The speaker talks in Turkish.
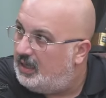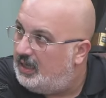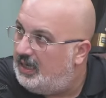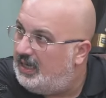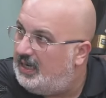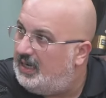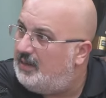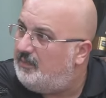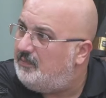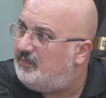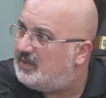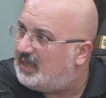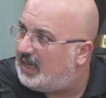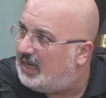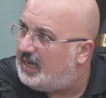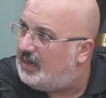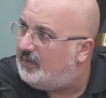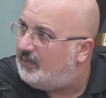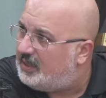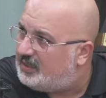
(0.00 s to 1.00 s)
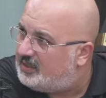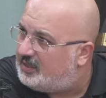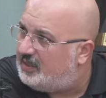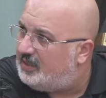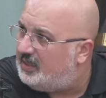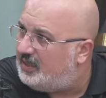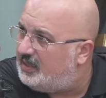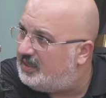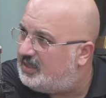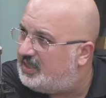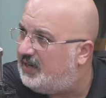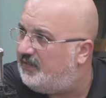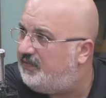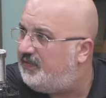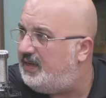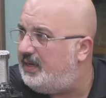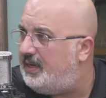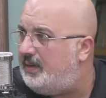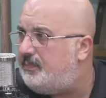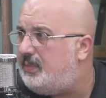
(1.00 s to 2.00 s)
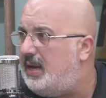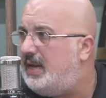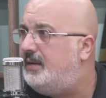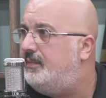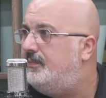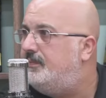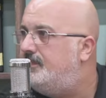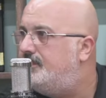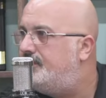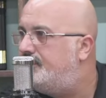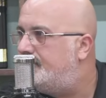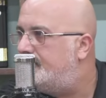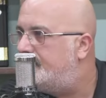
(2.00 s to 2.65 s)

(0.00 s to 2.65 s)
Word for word: İlim talebesinin kefili benim.